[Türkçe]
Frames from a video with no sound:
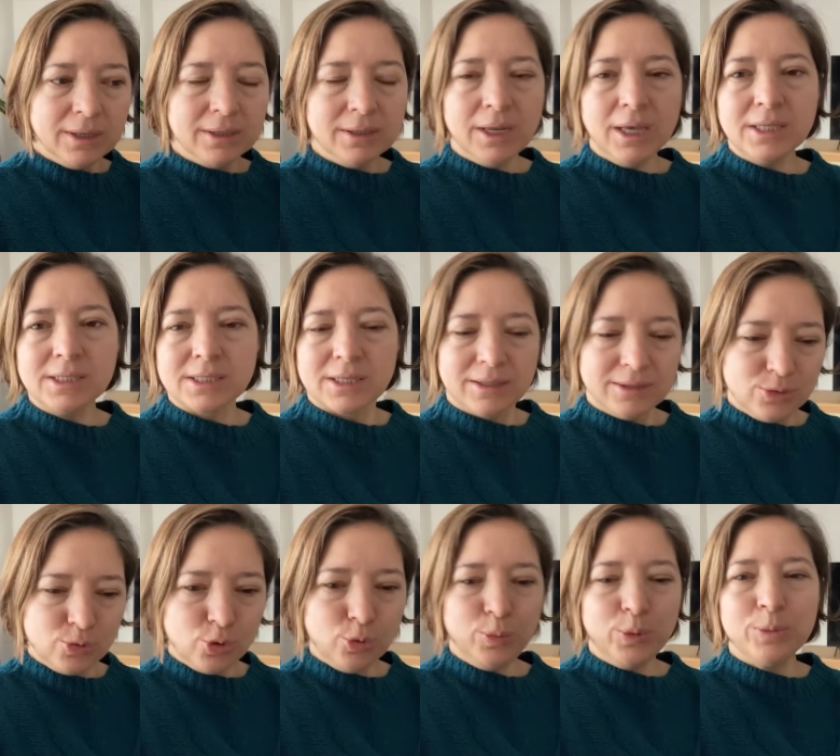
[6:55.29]
Neyse,
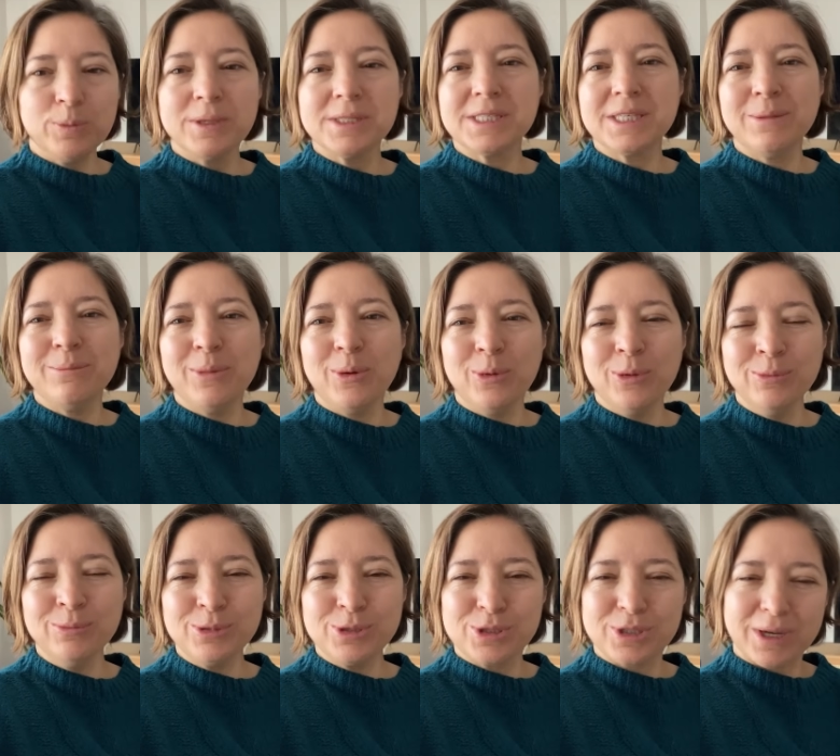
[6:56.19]
süpürme silme
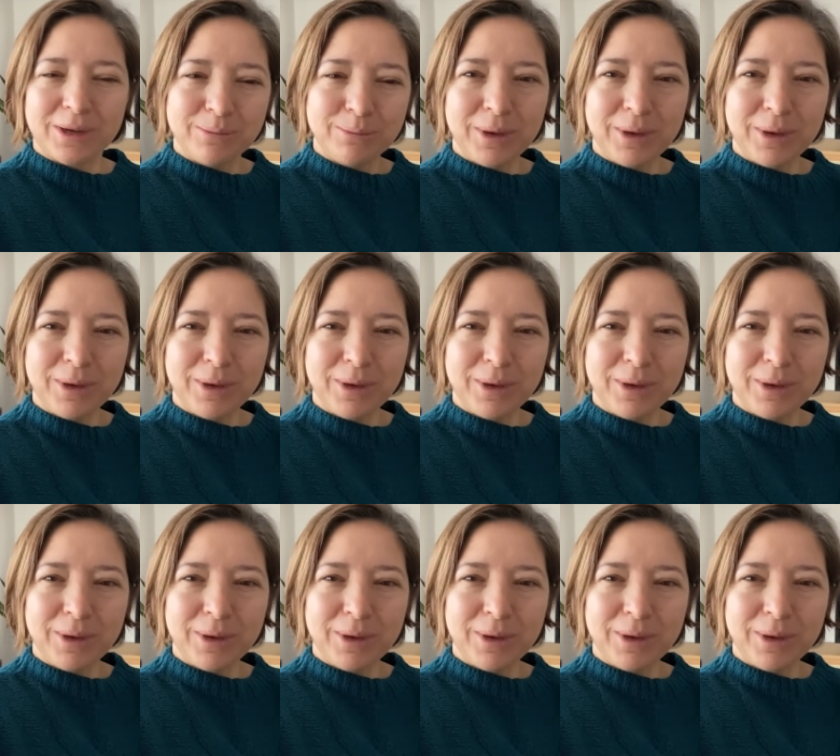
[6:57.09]
olmuş ya.